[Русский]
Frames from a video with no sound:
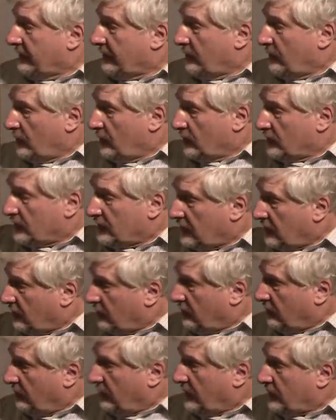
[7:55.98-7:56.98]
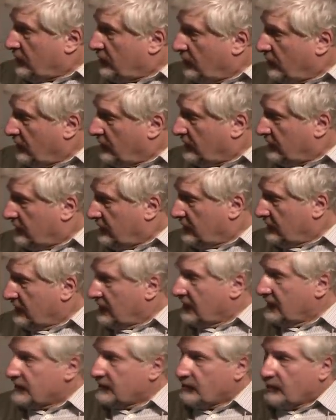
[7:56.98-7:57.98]
Берется такой бачок,
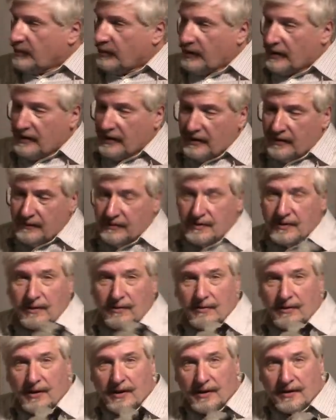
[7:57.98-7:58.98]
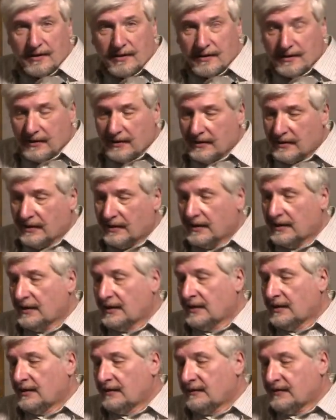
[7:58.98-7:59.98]
разрезается пополам, вставляется
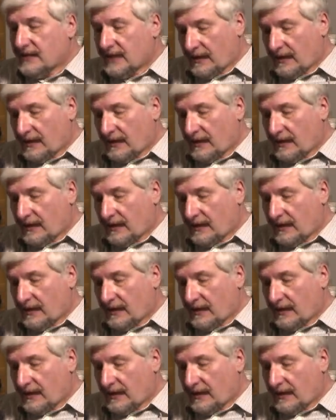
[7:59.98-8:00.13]
в